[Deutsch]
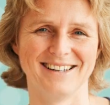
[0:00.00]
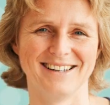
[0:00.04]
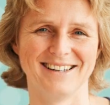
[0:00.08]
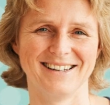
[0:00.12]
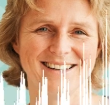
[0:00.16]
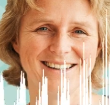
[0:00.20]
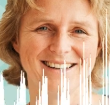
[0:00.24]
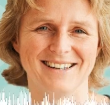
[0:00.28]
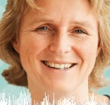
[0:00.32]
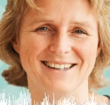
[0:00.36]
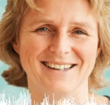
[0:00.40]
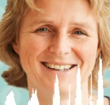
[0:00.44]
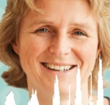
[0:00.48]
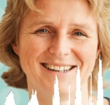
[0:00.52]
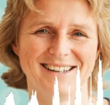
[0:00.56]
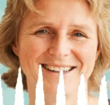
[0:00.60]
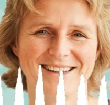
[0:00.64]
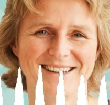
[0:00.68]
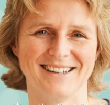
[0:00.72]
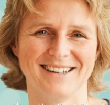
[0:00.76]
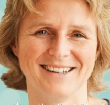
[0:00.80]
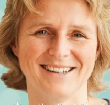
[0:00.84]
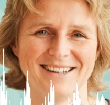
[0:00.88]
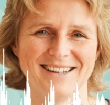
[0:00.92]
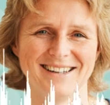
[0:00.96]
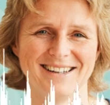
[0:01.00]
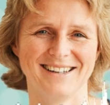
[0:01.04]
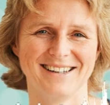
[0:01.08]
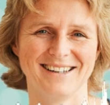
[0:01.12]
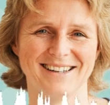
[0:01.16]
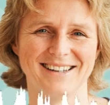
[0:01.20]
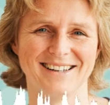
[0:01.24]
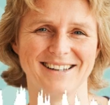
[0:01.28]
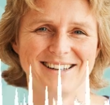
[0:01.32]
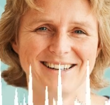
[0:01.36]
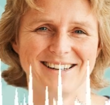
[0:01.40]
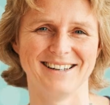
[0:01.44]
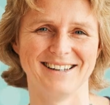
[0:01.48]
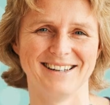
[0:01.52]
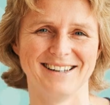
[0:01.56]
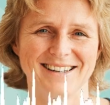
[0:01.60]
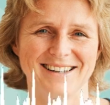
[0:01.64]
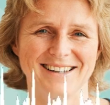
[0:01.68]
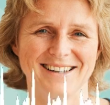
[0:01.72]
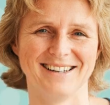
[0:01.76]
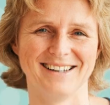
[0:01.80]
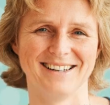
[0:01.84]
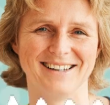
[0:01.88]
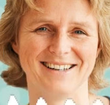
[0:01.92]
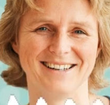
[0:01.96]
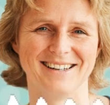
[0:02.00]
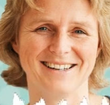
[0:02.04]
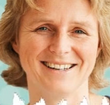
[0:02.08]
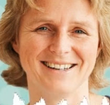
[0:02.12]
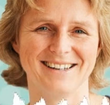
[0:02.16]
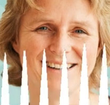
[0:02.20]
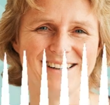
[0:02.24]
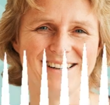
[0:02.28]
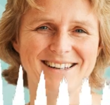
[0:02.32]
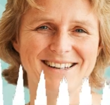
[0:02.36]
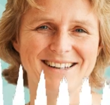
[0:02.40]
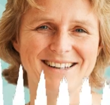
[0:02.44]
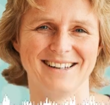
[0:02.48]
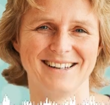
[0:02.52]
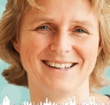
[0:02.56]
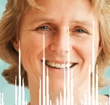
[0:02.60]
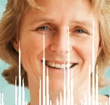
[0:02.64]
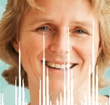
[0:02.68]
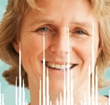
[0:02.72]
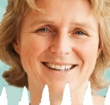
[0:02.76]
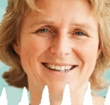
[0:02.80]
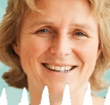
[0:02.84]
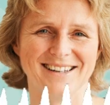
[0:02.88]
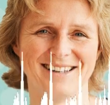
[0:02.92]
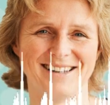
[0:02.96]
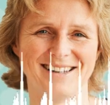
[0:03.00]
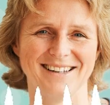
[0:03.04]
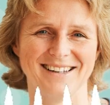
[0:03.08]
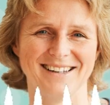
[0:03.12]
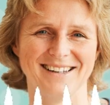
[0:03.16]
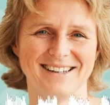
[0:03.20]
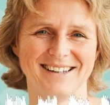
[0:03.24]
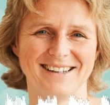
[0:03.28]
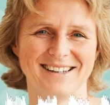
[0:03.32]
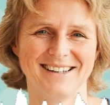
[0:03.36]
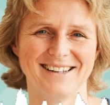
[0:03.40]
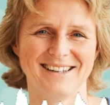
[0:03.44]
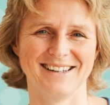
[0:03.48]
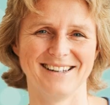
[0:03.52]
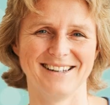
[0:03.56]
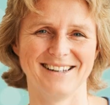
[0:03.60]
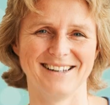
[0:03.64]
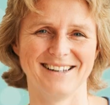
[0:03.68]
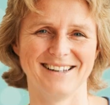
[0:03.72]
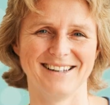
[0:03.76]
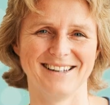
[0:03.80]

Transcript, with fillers: in manchen Lebensphasen eben aufpoppt. Und wir wollen diesen Fragen Raum geben.